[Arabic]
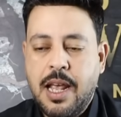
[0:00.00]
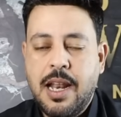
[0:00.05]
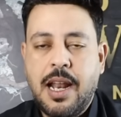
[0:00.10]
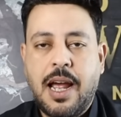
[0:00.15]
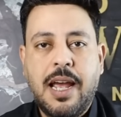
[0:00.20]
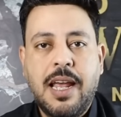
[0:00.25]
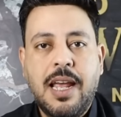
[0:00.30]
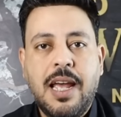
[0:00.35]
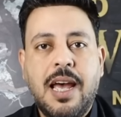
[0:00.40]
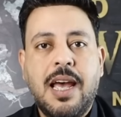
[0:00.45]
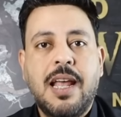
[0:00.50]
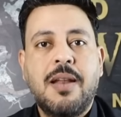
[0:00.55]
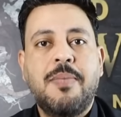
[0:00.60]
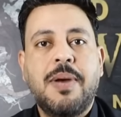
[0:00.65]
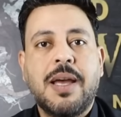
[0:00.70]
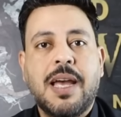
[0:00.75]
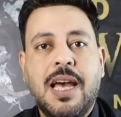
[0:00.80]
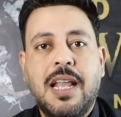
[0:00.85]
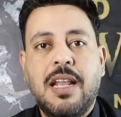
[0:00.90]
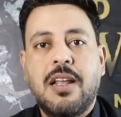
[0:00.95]
الحقيقة
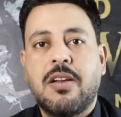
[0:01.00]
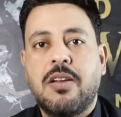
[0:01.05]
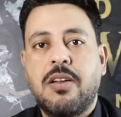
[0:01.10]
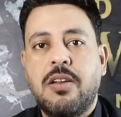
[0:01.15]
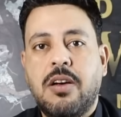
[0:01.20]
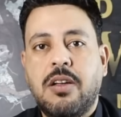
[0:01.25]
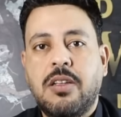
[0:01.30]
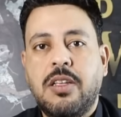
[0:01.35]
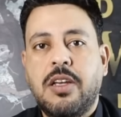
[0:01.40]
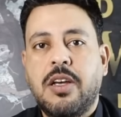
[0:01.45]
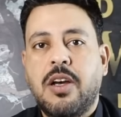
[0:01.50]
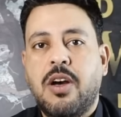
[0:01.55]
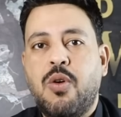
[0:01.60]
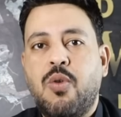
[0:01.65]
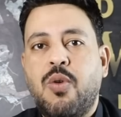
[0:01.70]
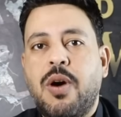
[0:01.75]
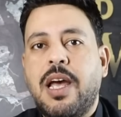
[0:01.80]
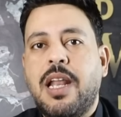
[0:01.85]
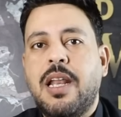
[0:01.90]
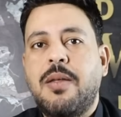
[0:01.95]
المجال الرياضي
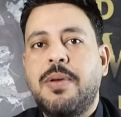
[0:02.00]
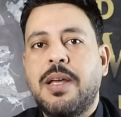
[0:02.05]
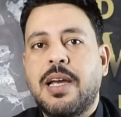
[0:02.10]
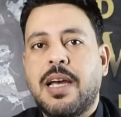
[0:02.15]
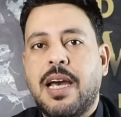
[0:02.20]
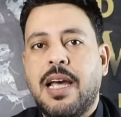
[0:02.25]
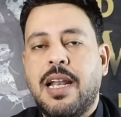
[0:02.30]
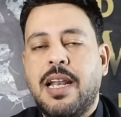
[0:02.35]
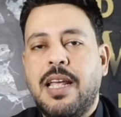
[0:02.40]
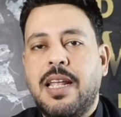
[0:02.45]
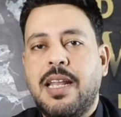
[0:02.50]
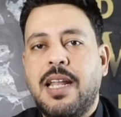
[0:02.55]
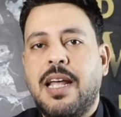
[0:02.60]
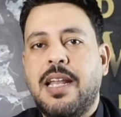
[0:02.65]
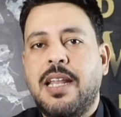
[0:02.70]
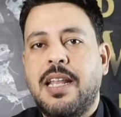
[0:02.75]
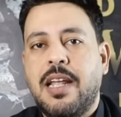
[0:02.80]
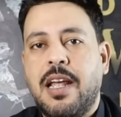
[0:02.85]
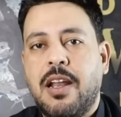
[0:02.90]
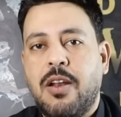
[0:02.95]
هو اللي
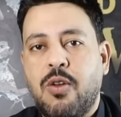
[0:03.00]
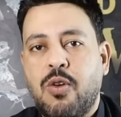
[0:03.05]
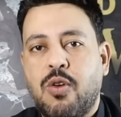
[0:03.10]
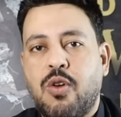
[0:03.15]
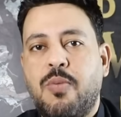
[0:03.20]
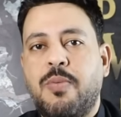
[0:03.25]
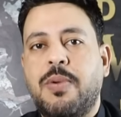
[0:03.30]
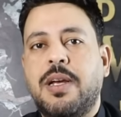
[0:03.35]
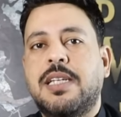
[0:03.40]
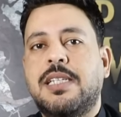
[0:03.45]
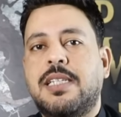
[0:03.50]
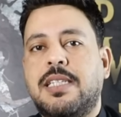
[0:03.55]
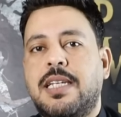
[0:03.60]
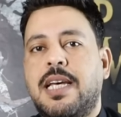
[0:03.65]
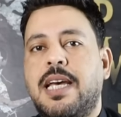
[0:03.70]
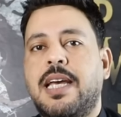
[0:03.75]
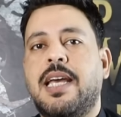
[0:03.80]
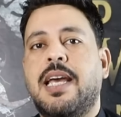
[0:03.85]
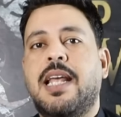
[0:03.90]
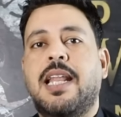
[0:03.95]
بيخلينا ننقل لكم
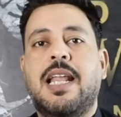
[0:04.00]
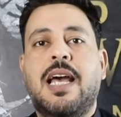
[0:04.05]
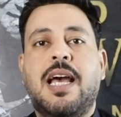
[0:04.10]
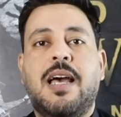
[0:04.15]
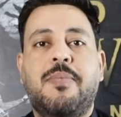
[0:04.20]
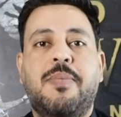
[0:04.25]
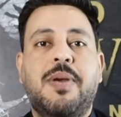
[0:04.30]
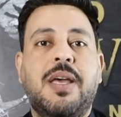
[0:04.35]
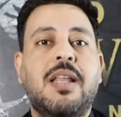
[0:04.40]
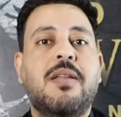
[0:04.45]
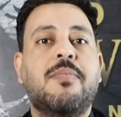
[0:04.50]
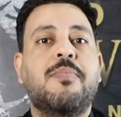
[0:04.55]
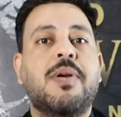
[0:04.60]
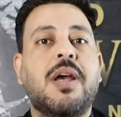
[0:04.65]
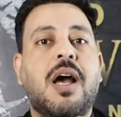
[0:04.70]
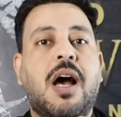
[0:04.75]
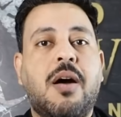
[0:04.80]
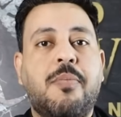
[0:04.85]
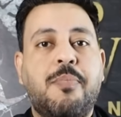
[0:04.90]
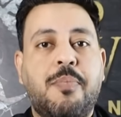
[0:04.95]
إزاي اللاعبين
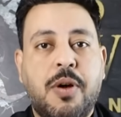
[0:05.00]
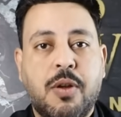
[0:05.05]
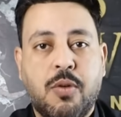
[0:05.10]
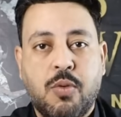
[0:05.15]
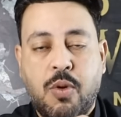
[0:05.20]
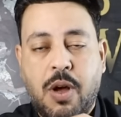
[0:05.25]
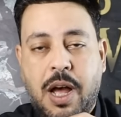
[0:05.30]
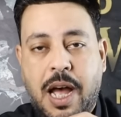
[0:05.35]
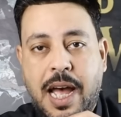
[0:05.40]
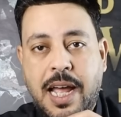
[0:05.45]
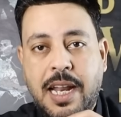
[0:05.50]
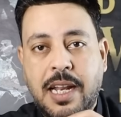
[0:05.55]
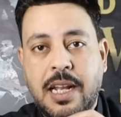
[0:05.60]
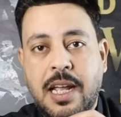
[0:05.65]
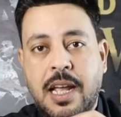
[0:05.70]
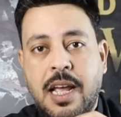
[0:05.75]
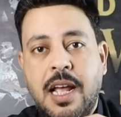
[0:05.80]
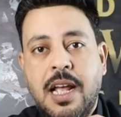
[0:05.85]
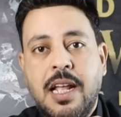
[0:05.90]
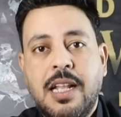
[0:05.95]
بيعبروا عن